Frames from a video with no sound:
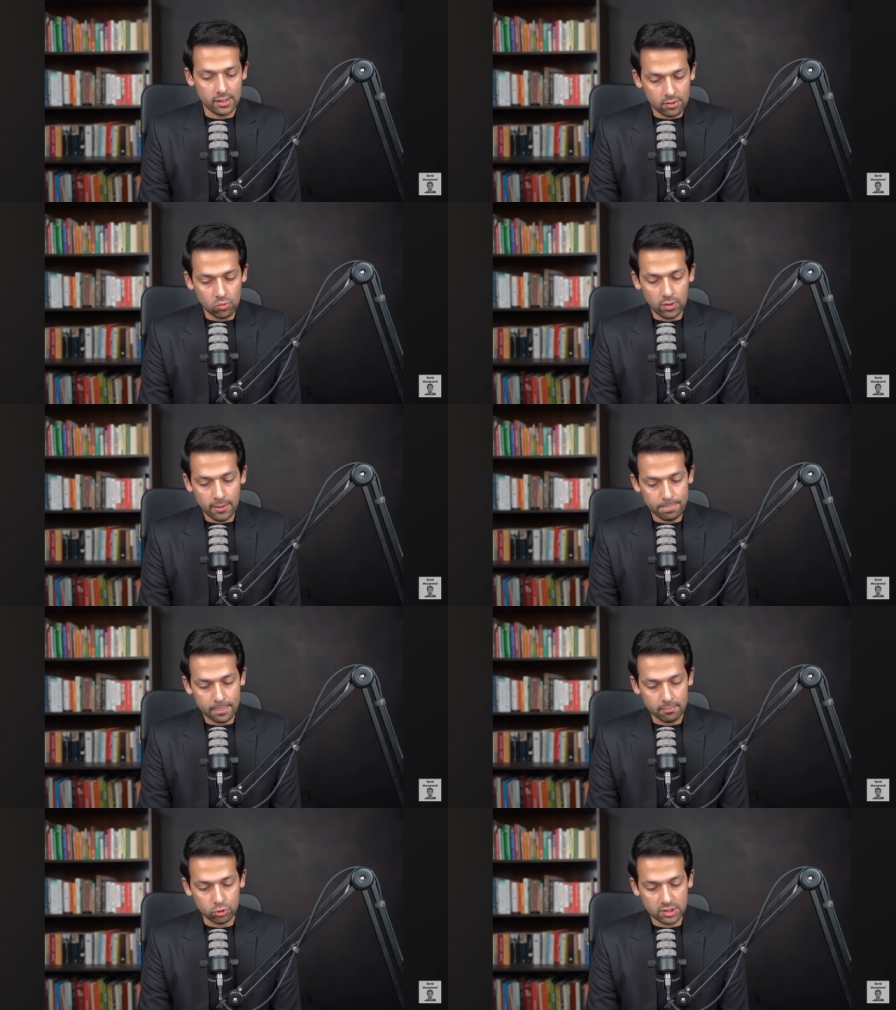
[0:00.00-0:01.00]
और ये क्यों हुआ
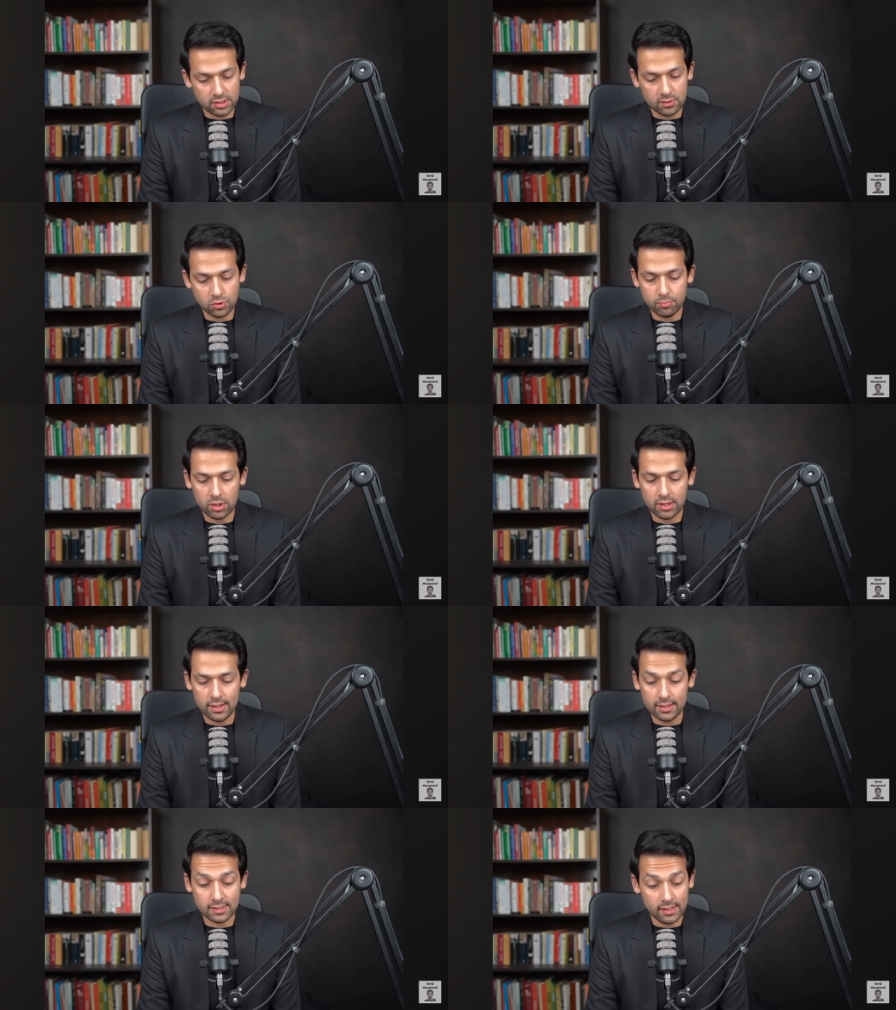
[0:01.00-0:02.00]
बुद्धिस्ट ने क्यों सपोर्ट
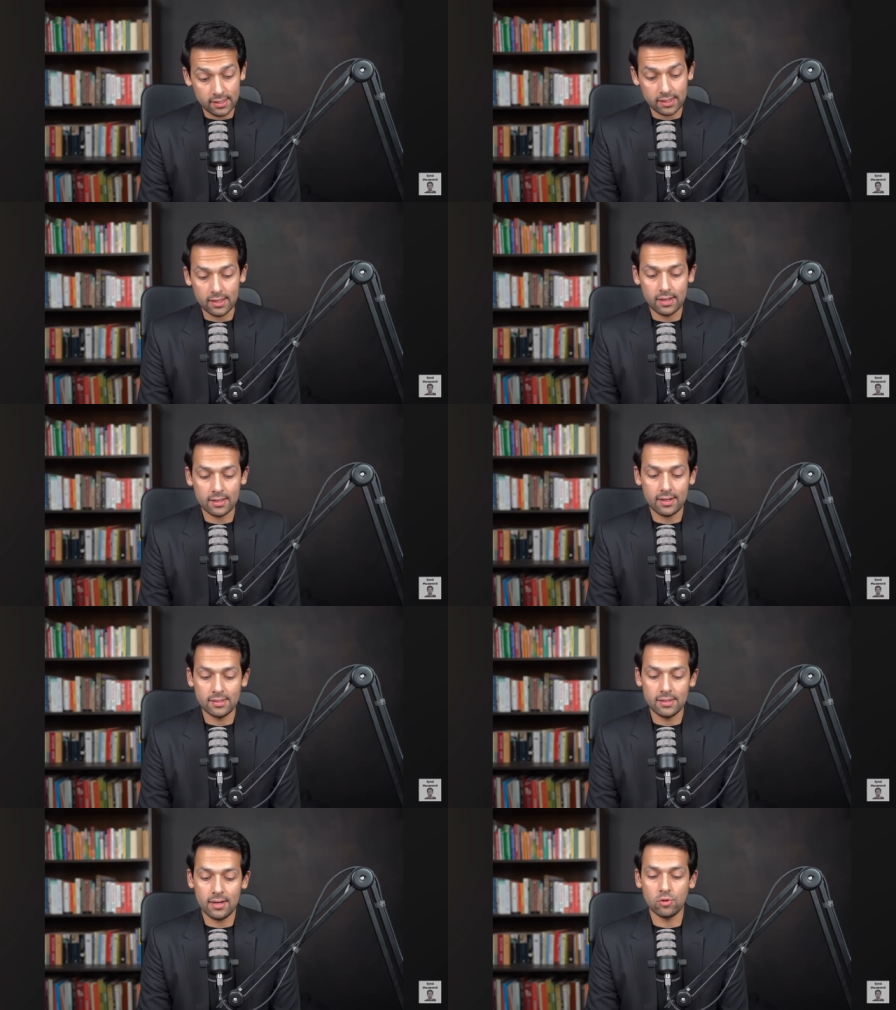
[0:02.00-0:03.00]
किया इसीलिए किया कि
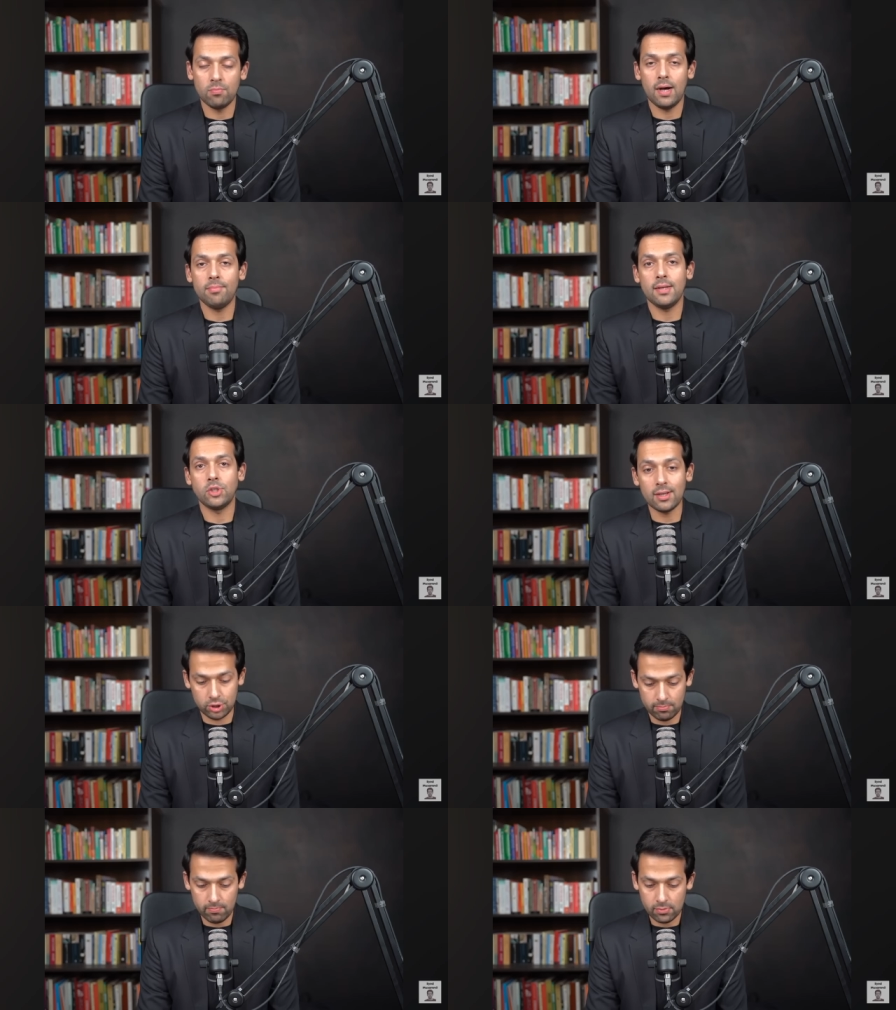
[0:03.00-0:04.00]
राजा दायर का जो बाप था
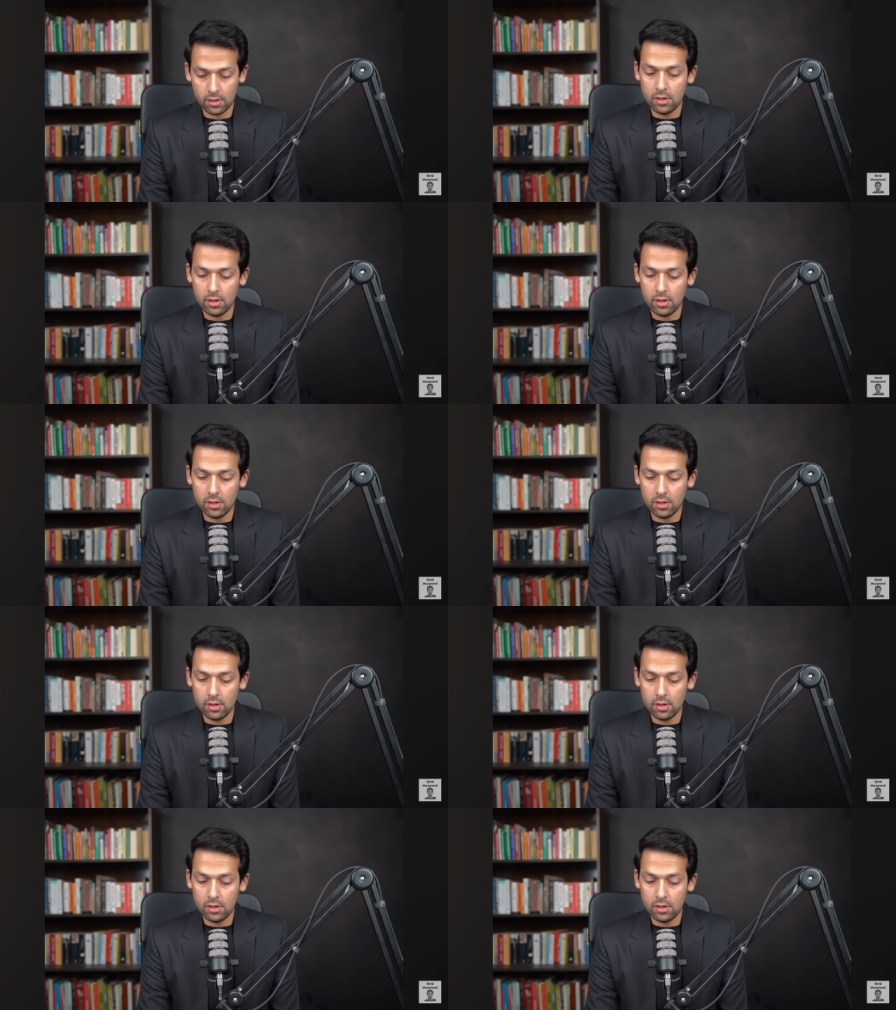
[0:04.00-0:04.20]
चाच